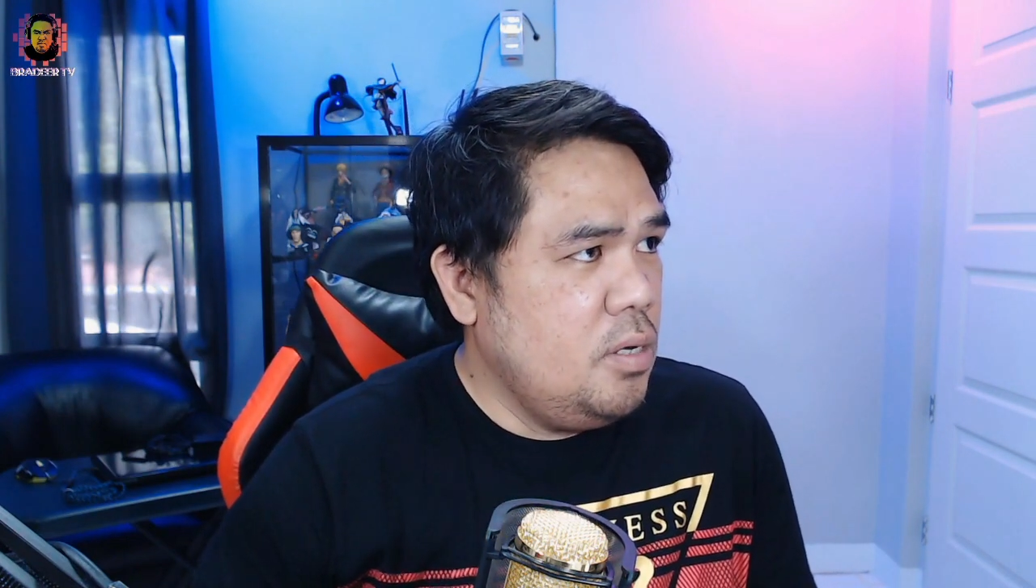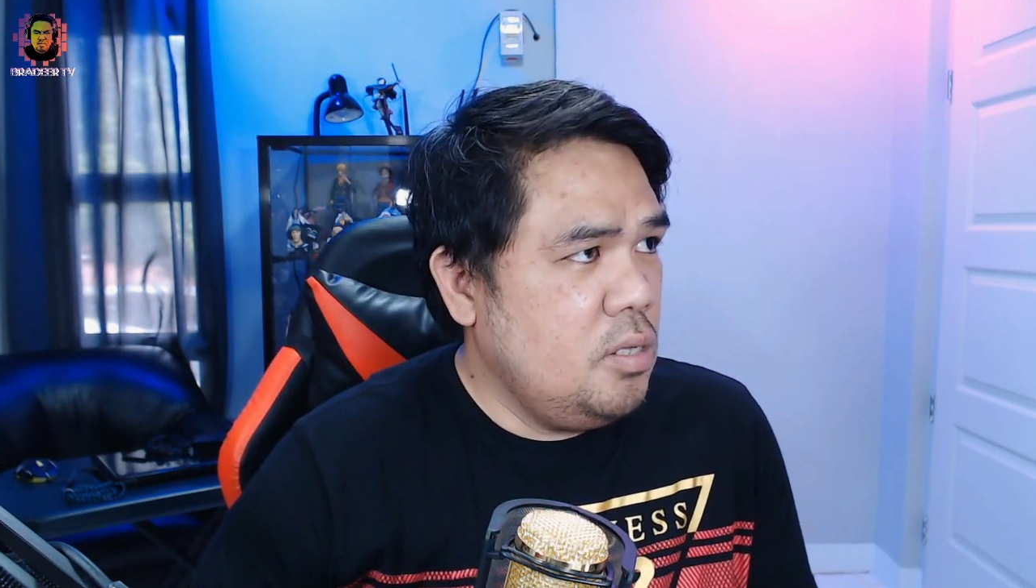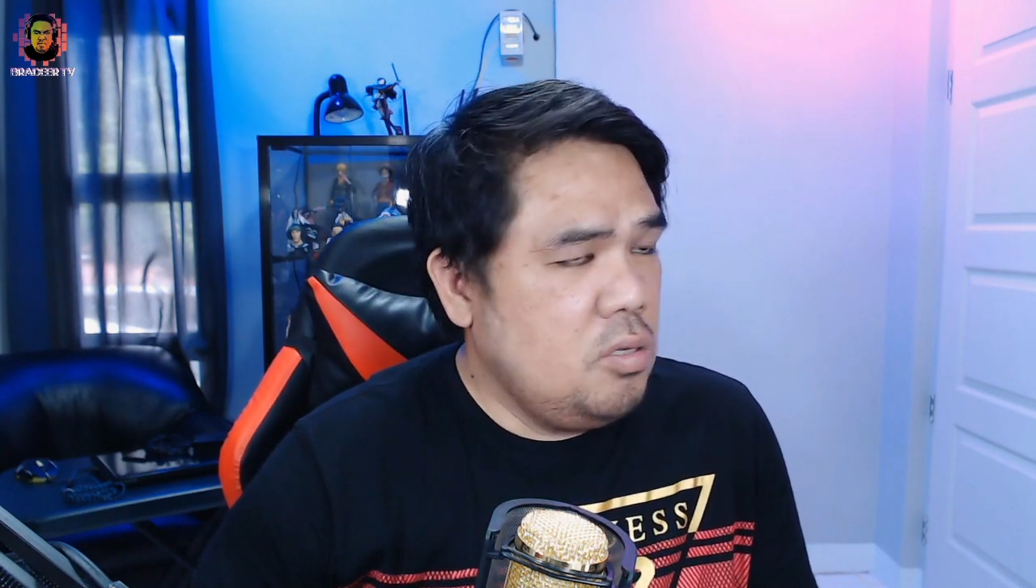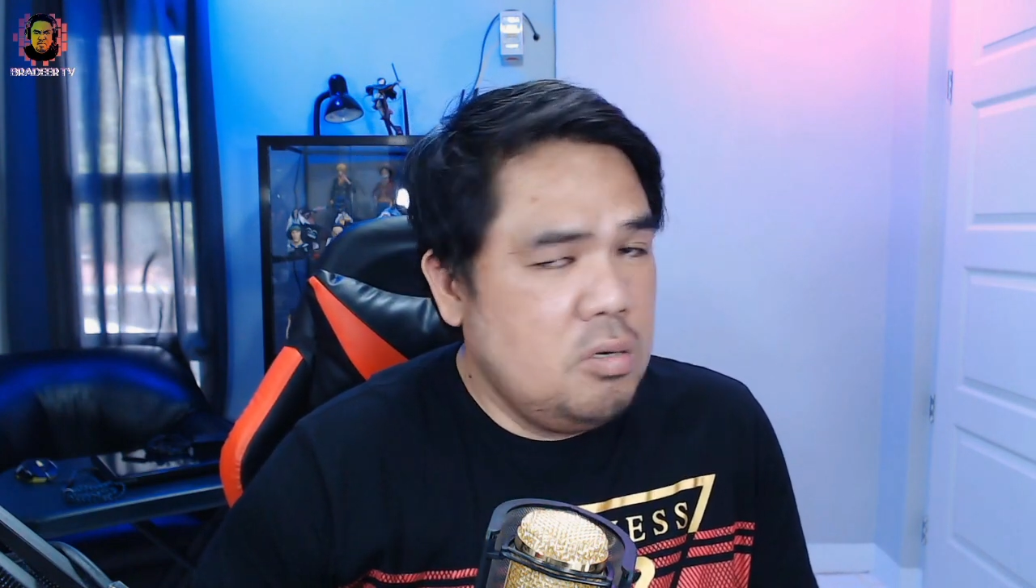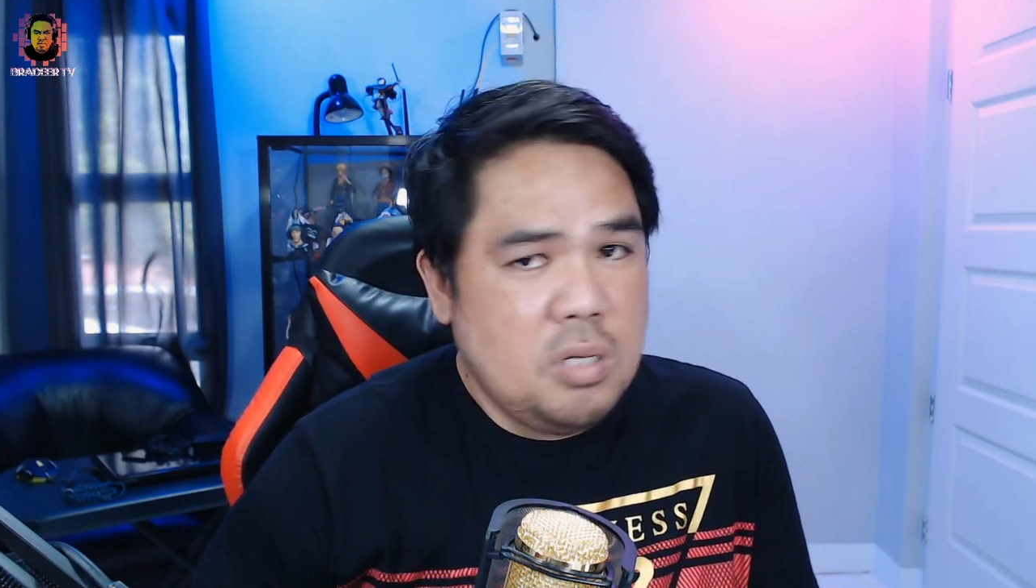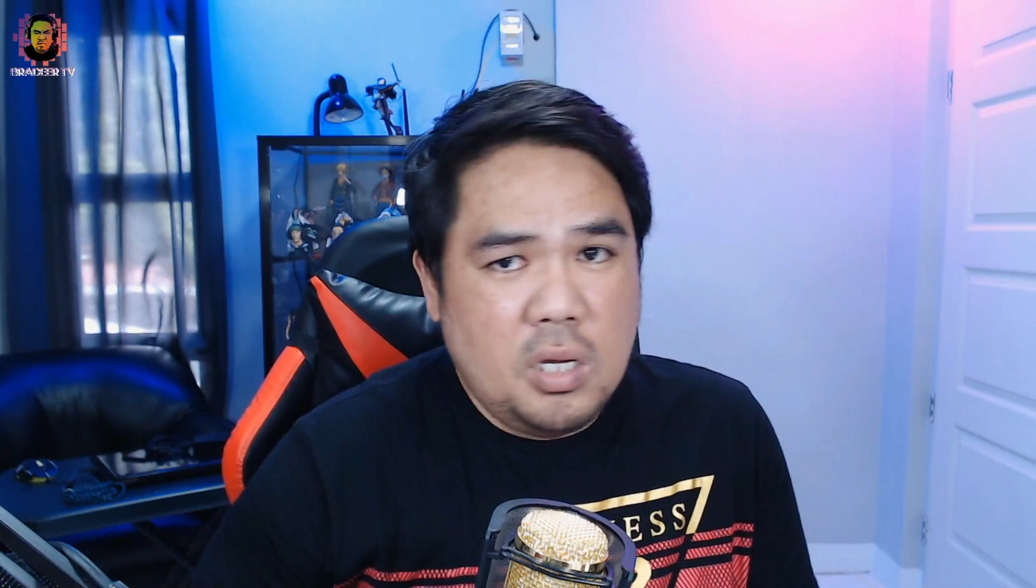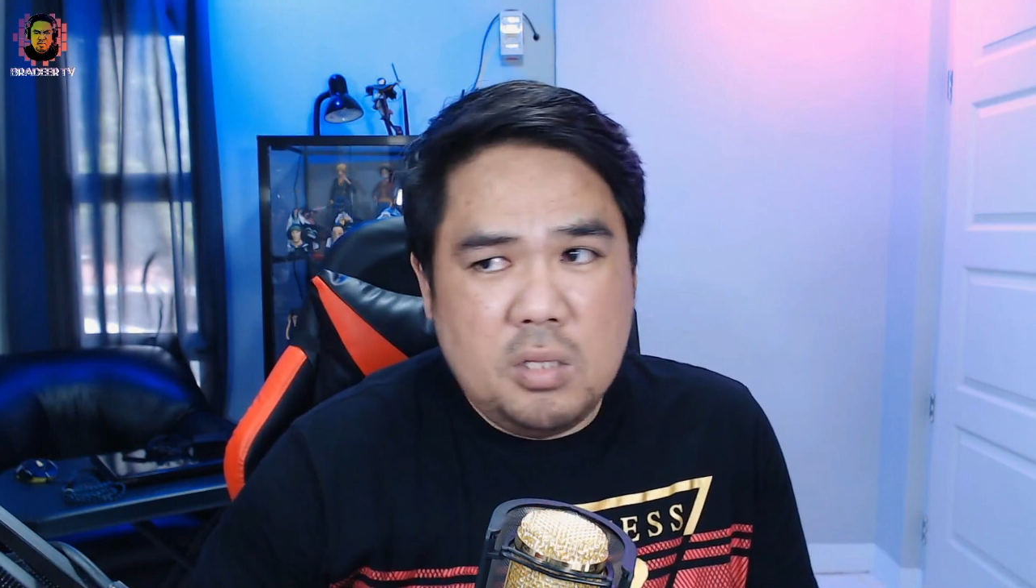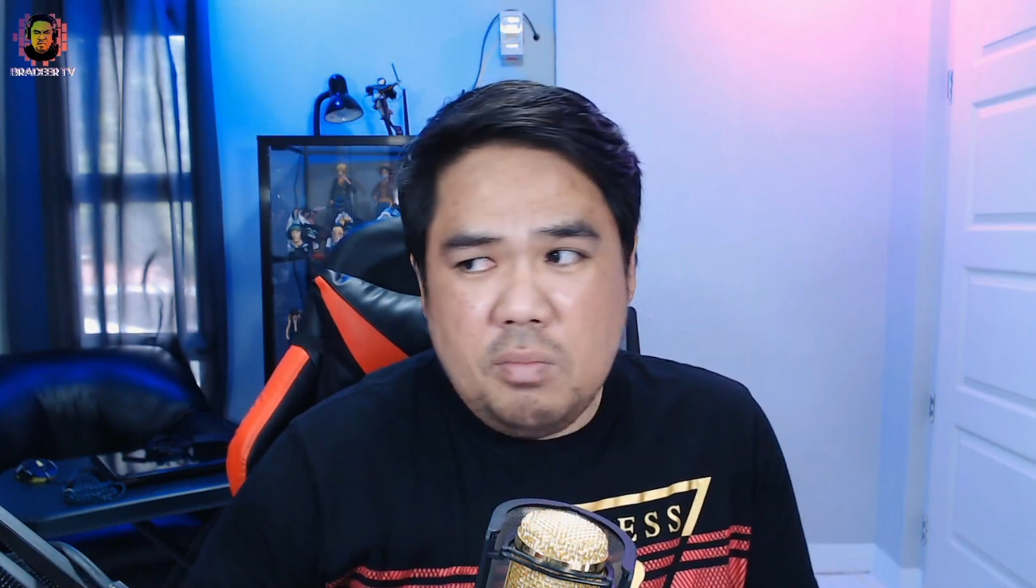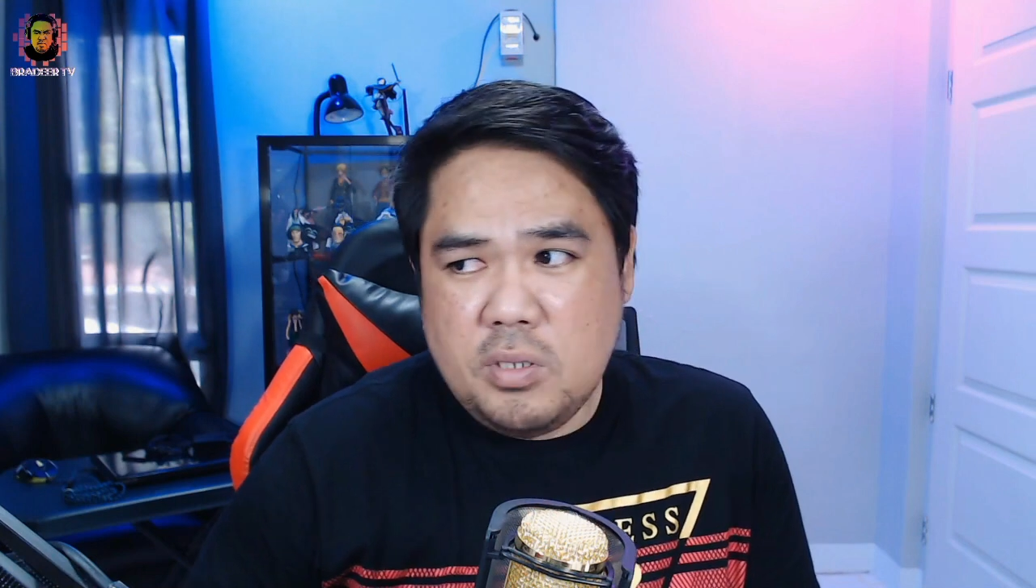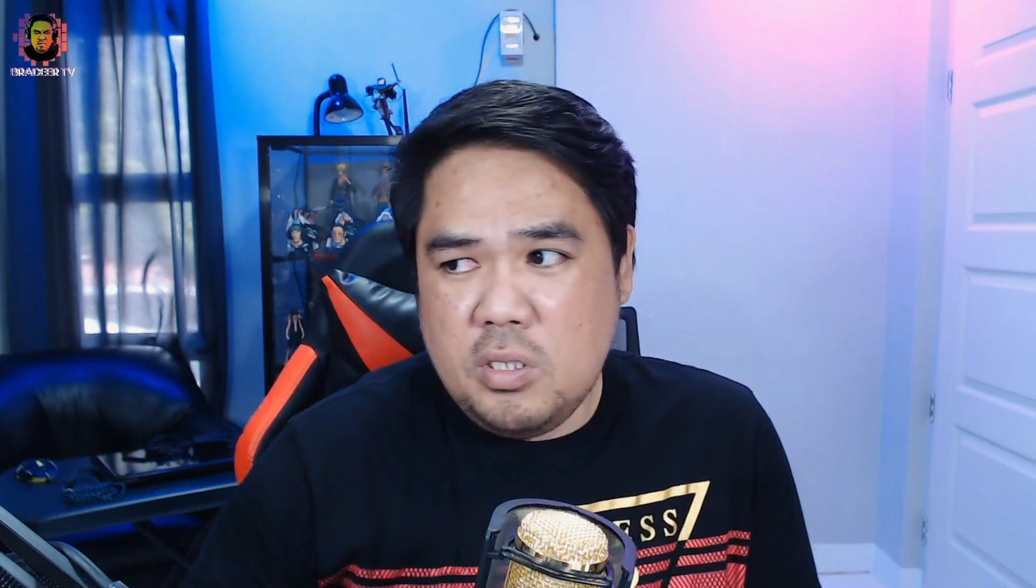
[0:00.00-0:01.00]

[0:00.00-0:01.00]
ito, nag invest